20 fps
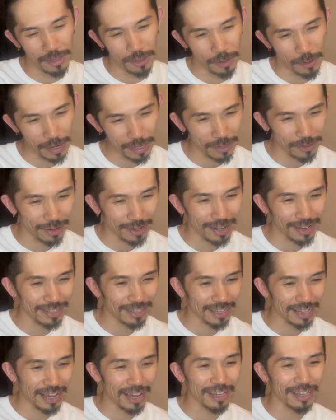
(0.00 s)
あの、わけわかんな
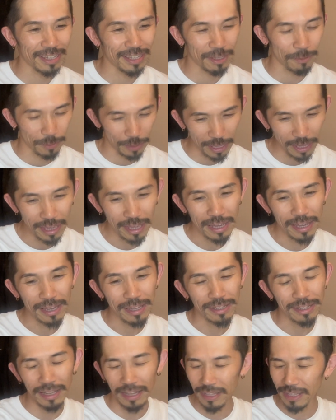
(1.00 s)
い会議してもね、
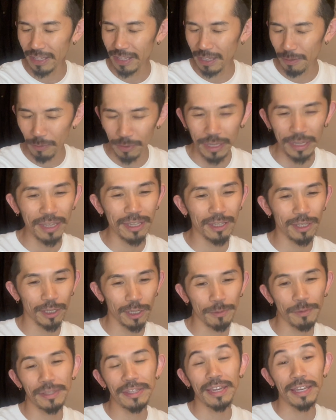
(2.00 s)
何にも先
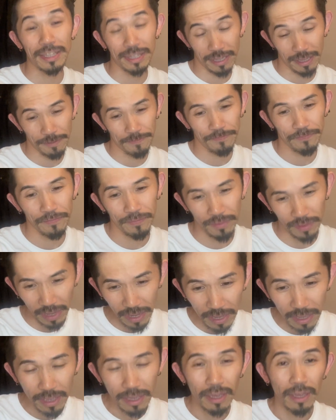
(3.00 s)
進まないし、
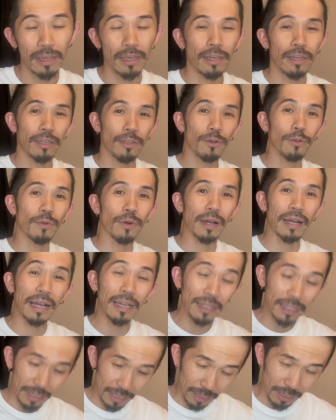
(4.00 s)
ね。よくわか
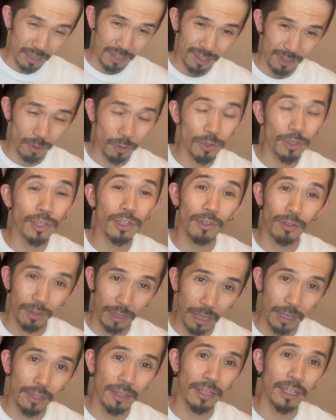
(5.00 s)
んないです、正直言っ
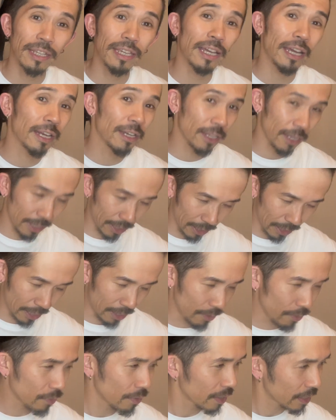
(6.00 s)
て。何がやりたいんだか。
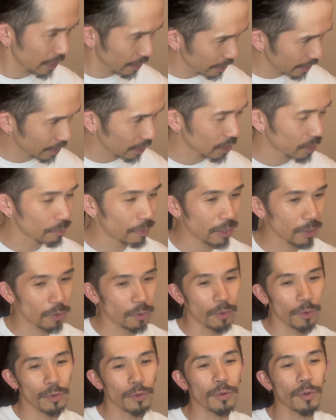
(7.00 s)
よくわかんないけど、まあ、
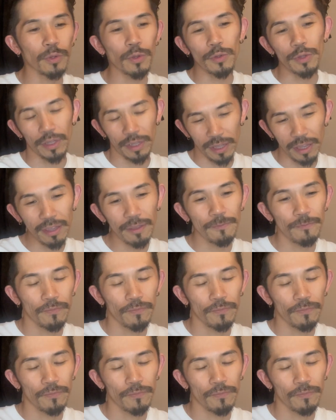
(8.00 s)
こういうことでね、